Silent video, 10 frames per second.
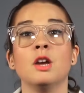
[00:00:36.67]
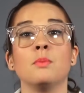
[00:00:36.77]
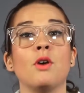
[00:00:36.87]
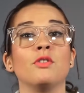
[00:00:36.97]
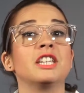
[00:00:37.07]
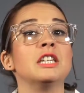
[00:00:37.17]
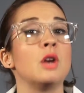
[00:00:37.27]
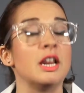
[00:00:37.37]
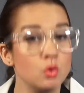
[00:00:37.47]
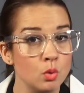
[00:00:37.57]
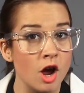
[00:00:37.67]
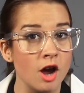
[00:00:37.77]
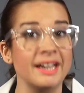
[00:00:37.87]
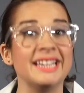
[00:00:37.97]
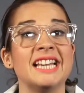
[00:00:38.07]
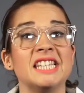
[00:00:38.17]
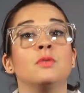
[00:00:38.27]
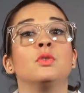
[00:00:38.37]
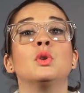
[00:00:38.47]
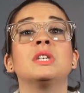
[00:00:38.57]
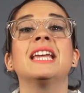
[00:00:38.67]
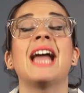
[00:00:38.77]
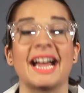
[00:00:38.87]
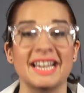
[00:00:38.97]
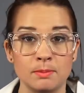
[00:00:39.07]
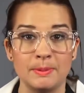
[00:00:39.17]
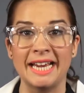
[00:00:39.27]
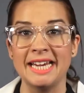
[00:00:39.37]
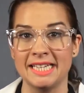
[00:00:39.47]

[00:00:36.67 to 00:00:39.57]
provoquer de la douleur et de la difficulté à respirer.